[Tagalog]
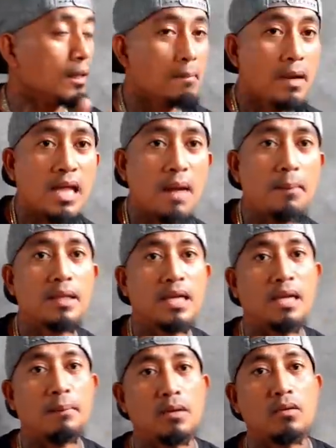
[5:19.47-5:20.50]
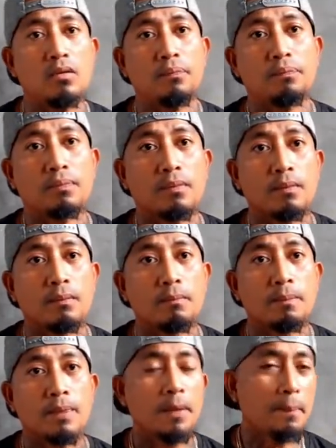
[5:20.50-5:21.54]
Maglaban ka ng manok.
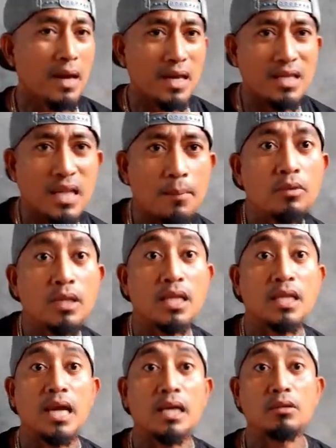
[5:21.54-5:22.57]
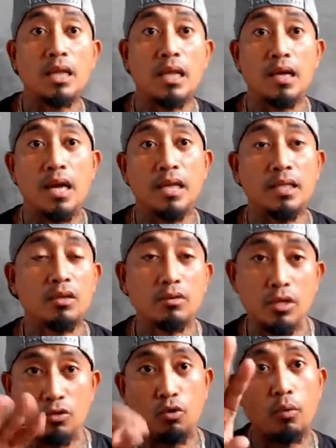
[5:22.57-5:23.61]
Ipakita mong nananalo talaga, hindi yung
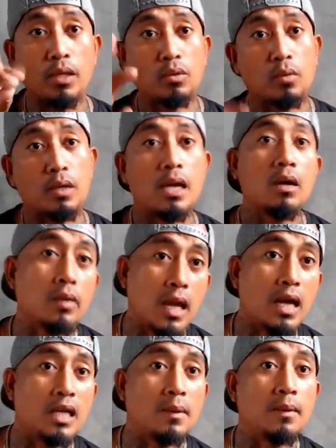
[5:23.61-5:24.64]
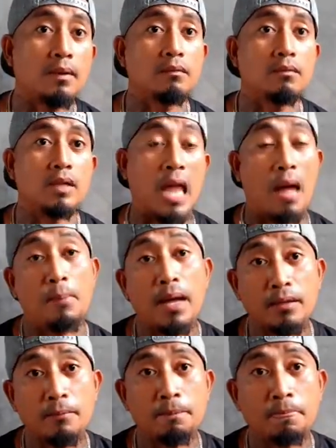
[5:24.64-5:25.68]
nagkukwento ka lang, wala ka ng
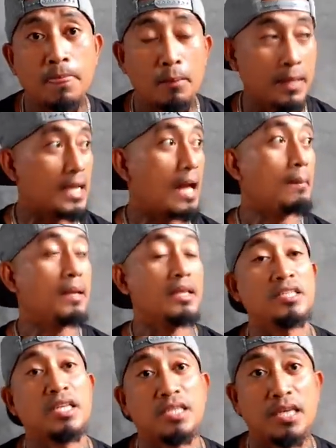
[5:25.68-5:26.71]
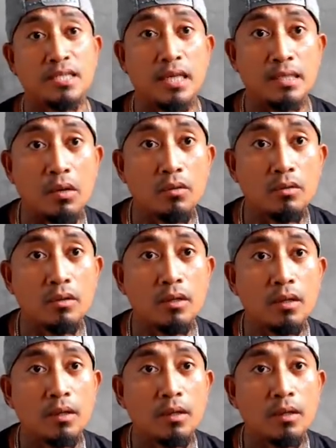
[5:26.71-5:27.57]
laban. May laban isa sa isang taon.